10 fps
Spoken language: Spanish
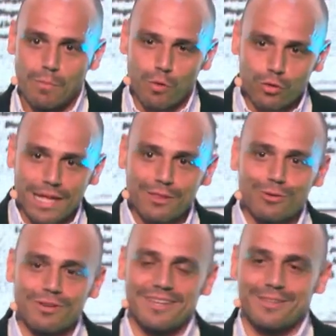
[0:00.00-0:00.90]
Por lo
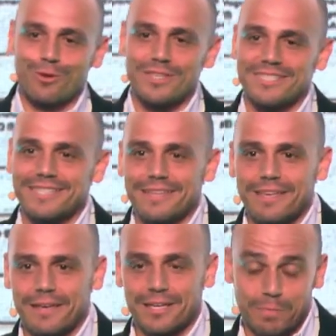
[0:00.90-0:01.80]
tanto, estos
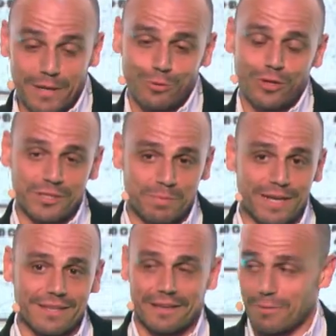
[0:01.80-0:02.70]
17 expertos y
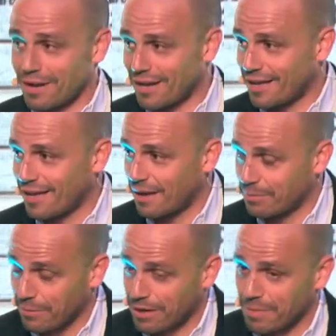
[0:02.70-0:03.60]
expertas que van
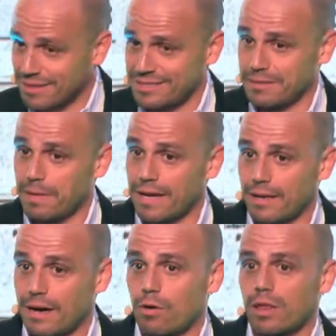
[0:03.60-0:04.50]
que van a
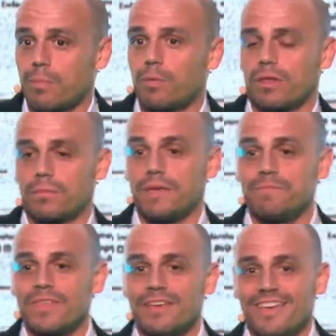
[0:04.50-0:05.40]
participar ahora después de mí,
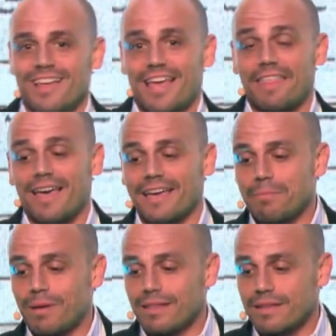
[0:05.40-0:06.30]
la idea es
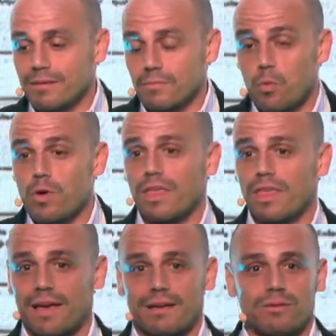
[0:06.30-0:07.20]
que planten una
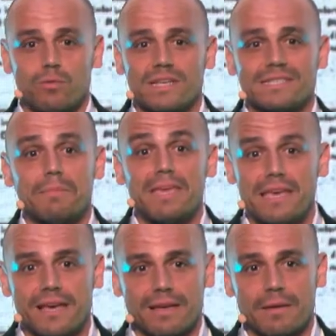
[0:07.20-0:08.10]
idea, una
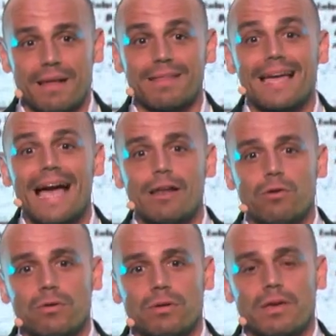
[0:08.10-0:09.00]
semilla, que planten
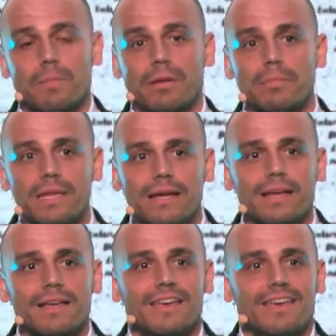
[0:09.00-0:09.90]
algo que
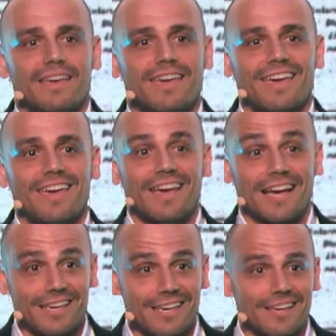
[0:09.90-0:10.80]
permita que
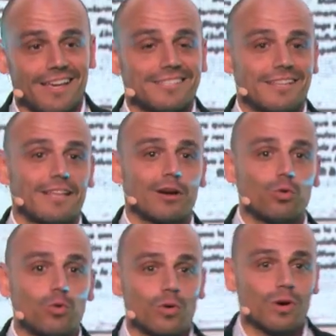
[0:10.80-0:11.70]
aquí en Santa
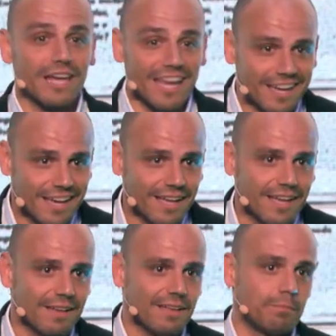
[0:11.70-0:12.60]
Cruz crezca
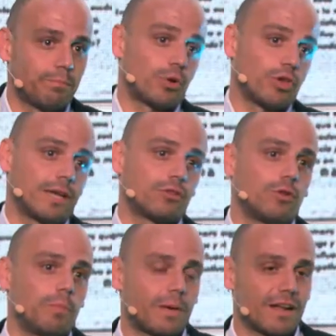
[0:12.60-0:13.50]

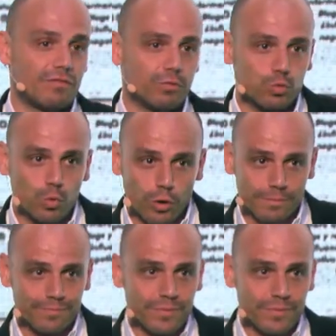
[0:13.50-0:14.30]
proyectos para el futuro.